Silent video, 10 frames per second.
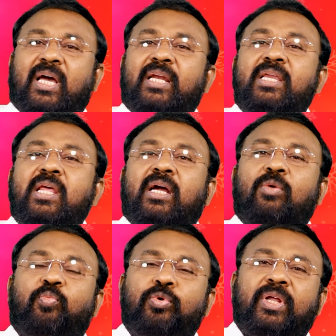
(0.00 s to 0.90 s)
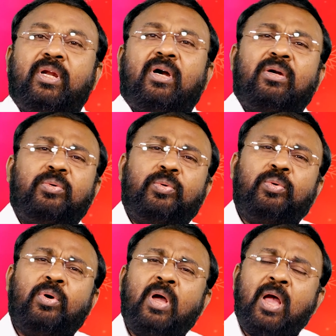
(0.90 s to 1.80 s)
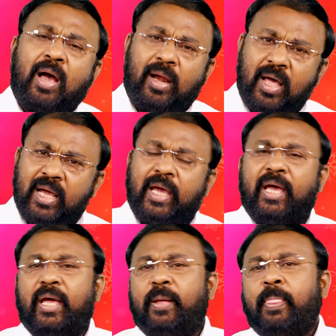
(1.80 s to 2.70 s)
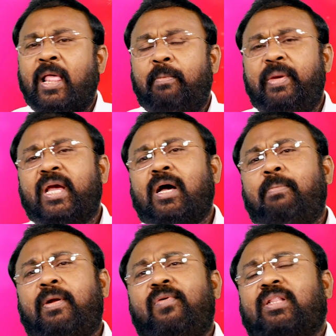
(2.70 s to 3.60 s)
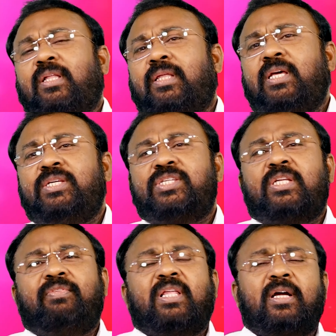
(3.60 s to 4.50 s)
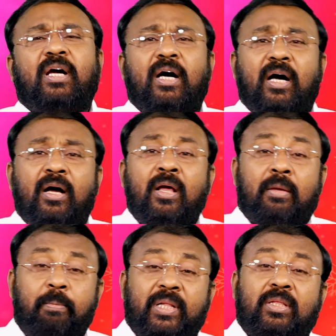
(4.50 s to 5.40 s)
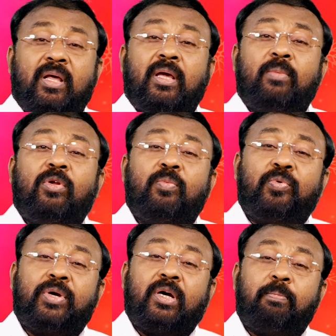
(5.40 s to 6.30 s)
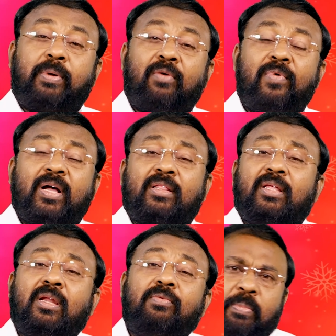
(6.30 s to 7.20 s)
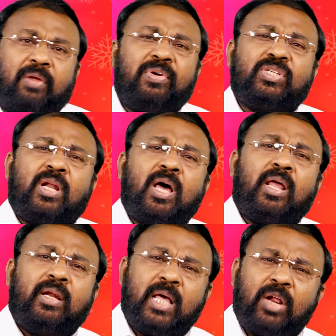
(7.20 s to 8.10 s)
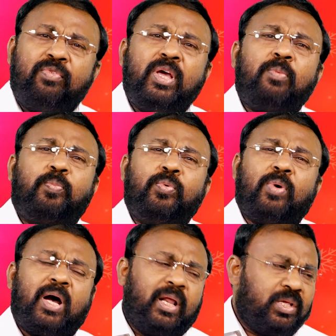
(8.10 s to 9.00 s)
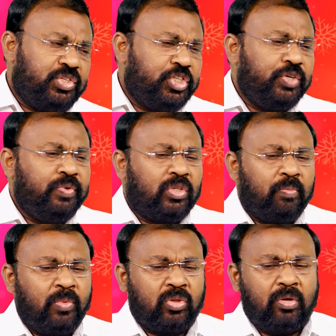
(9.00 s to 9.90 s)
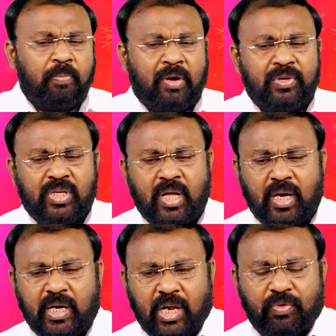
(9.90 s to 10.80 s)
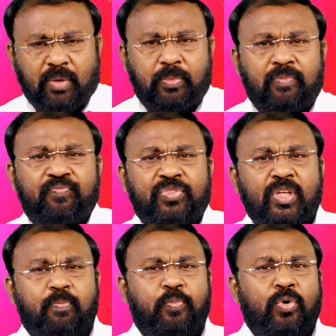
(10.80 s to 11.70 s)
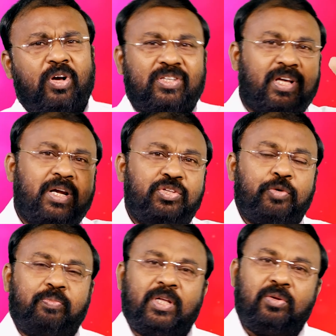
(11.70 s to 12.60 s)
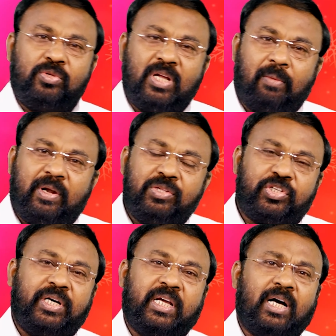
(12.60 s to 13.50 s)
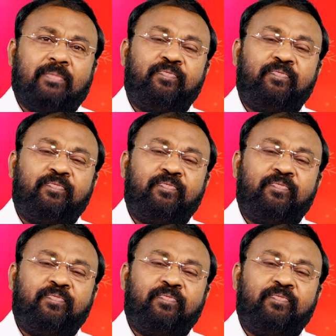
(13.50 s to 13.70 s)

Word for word: కన్యక పుట్టినాడు అలాగే మీకా ప్రవక్త తెలియజేసిన విధంగా బెత్తలహేములో పుట్టాడు ప్రవక్తల ప్రవచనాల నెరవేర్పు ఆయన జీవితం మొత్తం ప్రవచనాల నెరవేర్పు ఇప్పుడు ఒకసారి చెప్తాను గమనించండి ఇక